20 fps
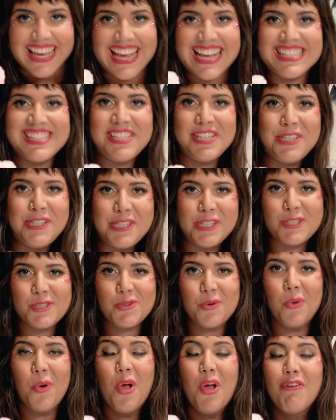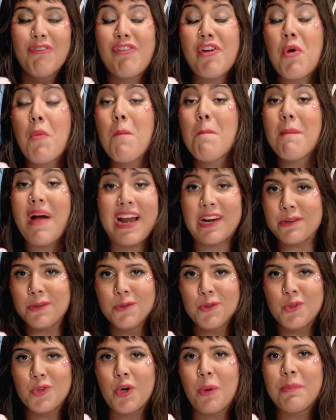Esse disco foi um marco
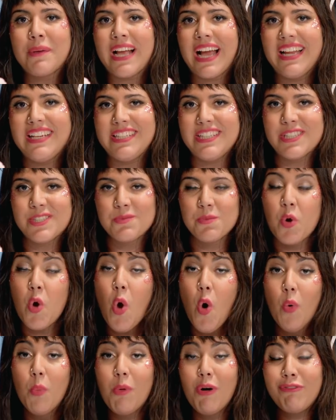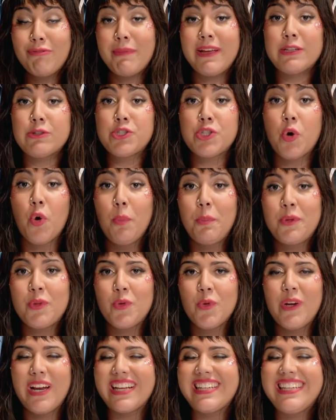no tropicalismo, um movimento de
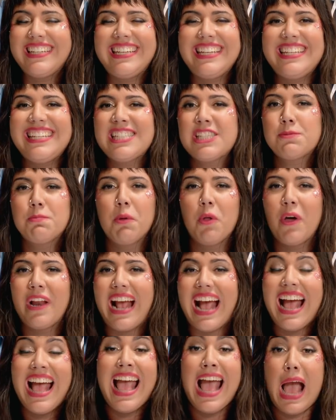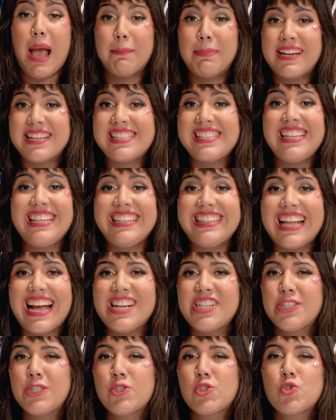ruptura que queria explorar a
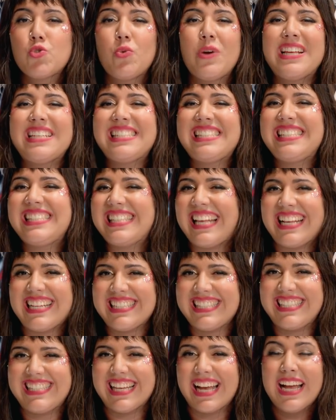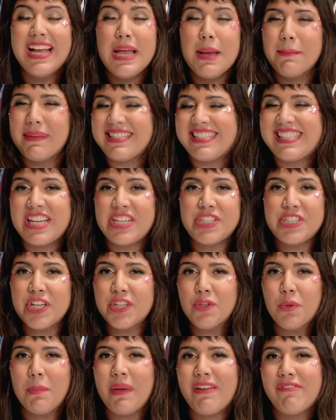brasilidade em sua essência, mas
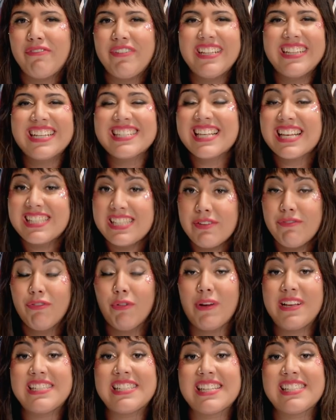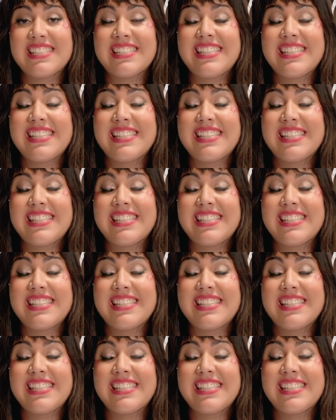deixando bem-vindas as influências